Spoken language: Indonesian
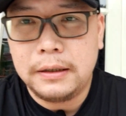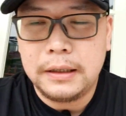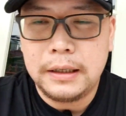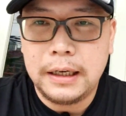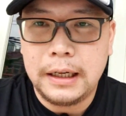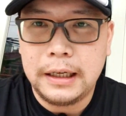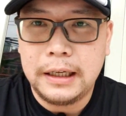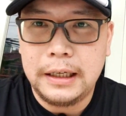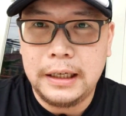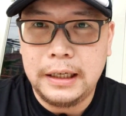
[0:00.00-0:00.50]

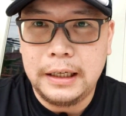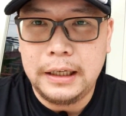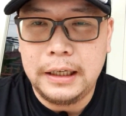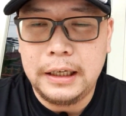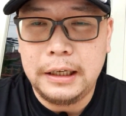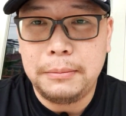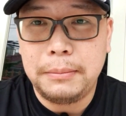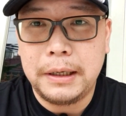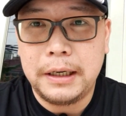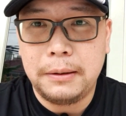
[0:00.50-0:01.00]
lagi
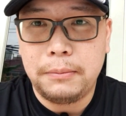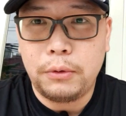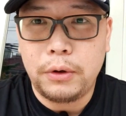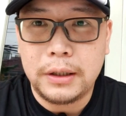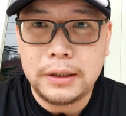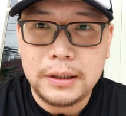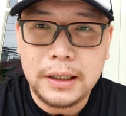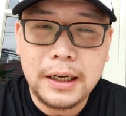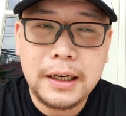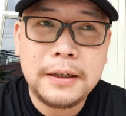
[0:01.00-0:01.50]
ibadah
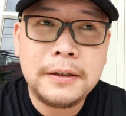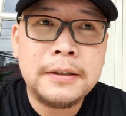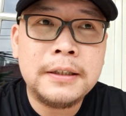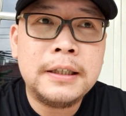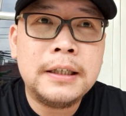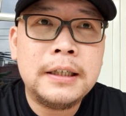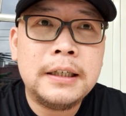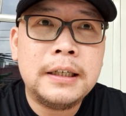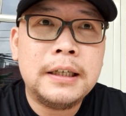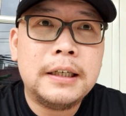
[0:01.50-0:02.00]
puasa.
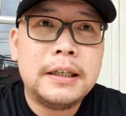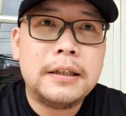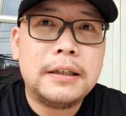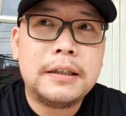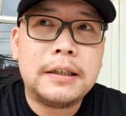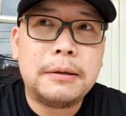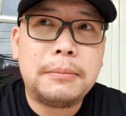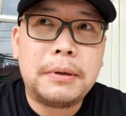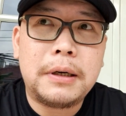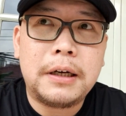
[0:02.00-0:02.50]

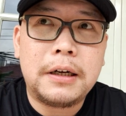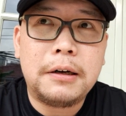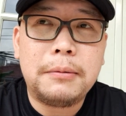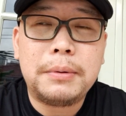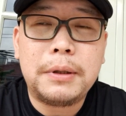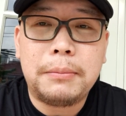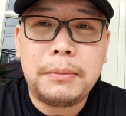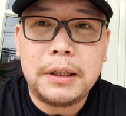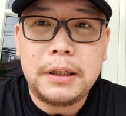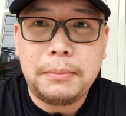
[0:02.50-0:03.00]
Saya berharap
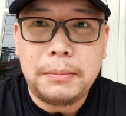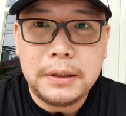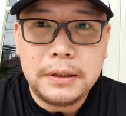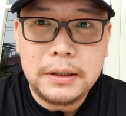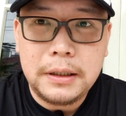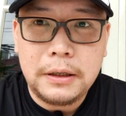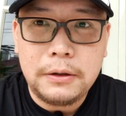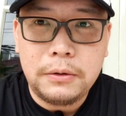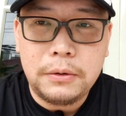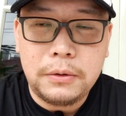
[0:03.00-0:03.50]
teman-teman
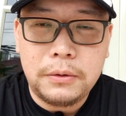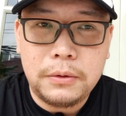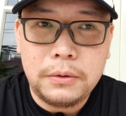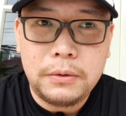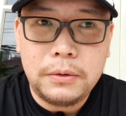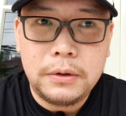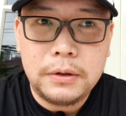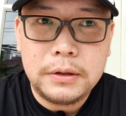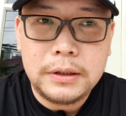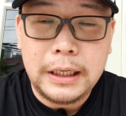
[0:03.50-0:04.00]
selalu
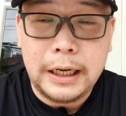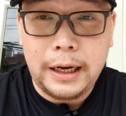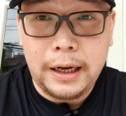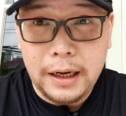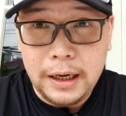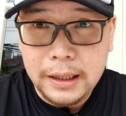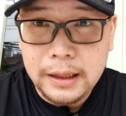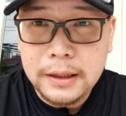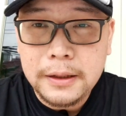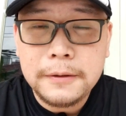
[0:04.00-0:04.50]

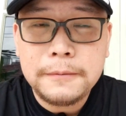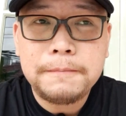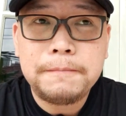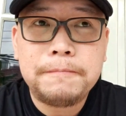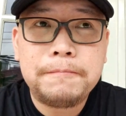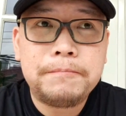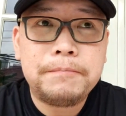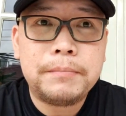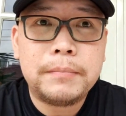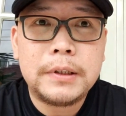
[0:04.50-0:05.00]
sehat,
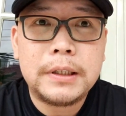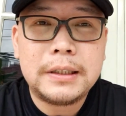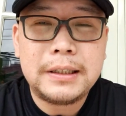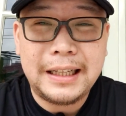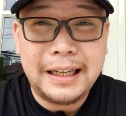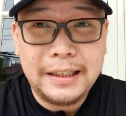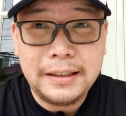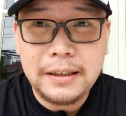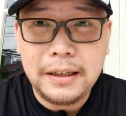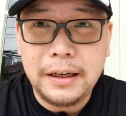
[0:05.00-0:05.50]

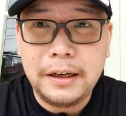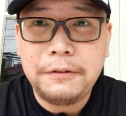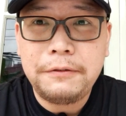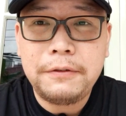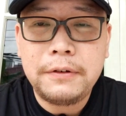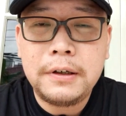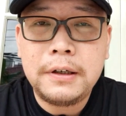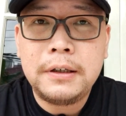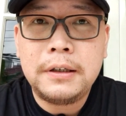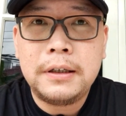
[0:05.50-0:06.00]
stay safe,
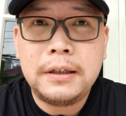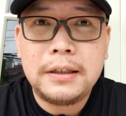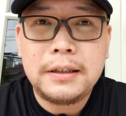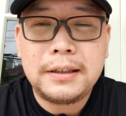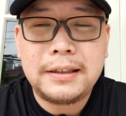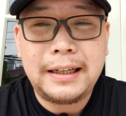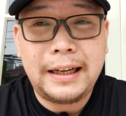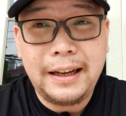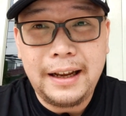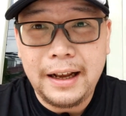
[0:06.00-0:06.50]

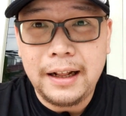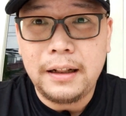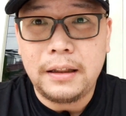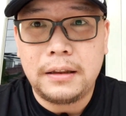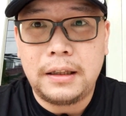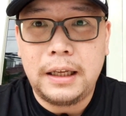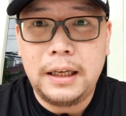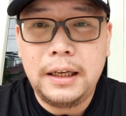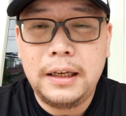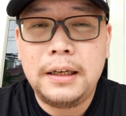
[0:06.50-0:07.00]
stay
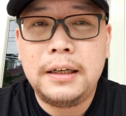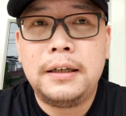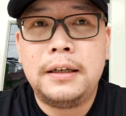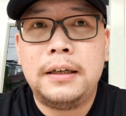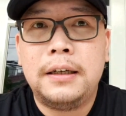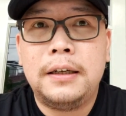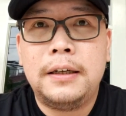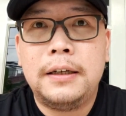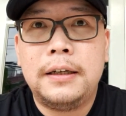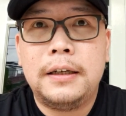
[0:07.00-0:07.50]
healthy,
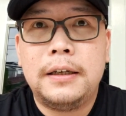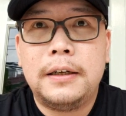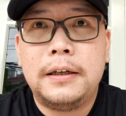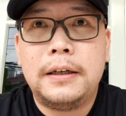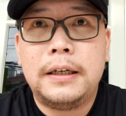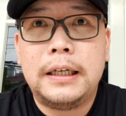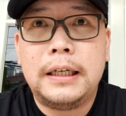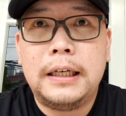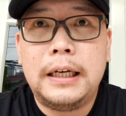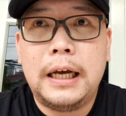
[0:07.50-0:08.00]

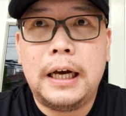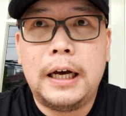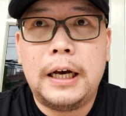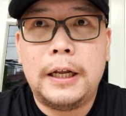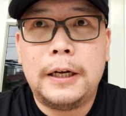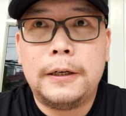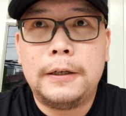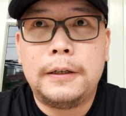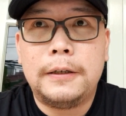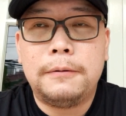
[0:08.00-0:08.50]

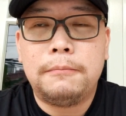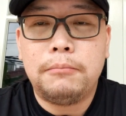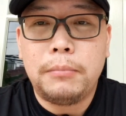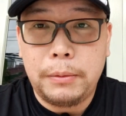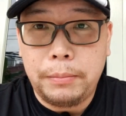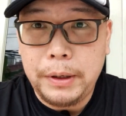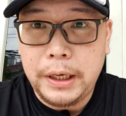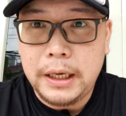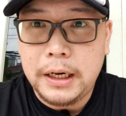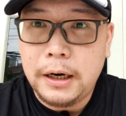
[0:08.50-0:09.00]
dan
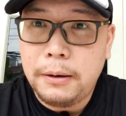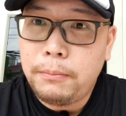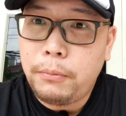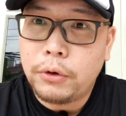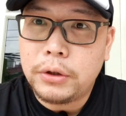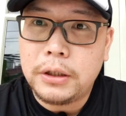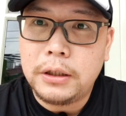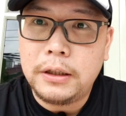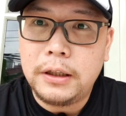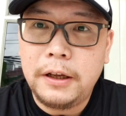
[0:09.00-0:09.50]
berpikiran
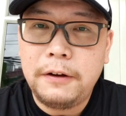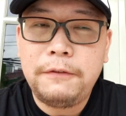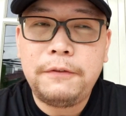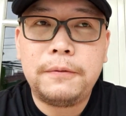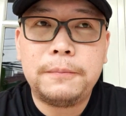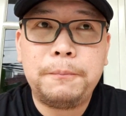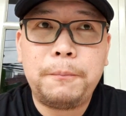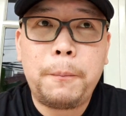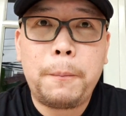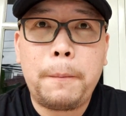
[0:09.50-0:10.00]
positif
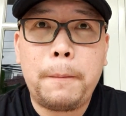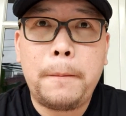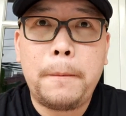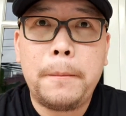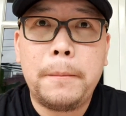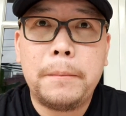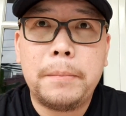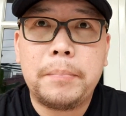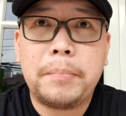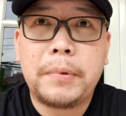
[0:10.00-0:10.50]

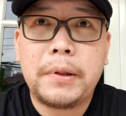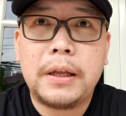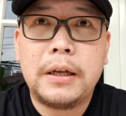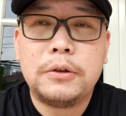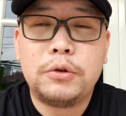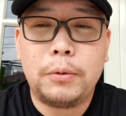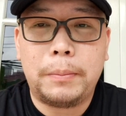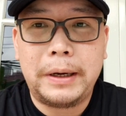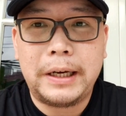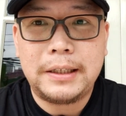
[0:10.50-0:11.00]

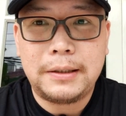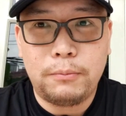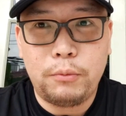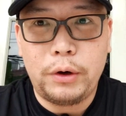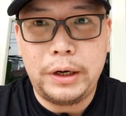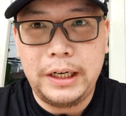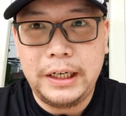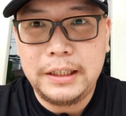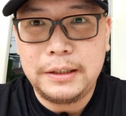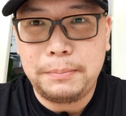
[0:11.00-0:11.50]
supaya
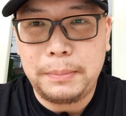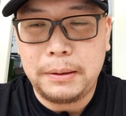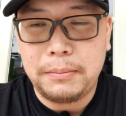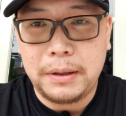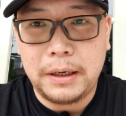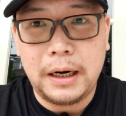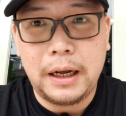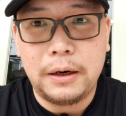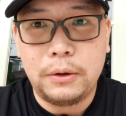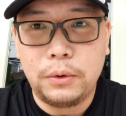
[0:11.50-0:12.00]
semua ini cepat
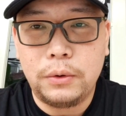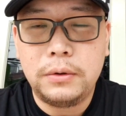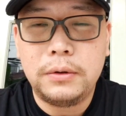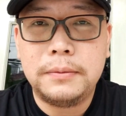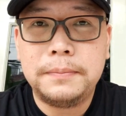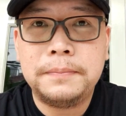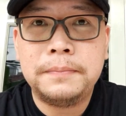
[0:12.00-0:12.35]
berlalu.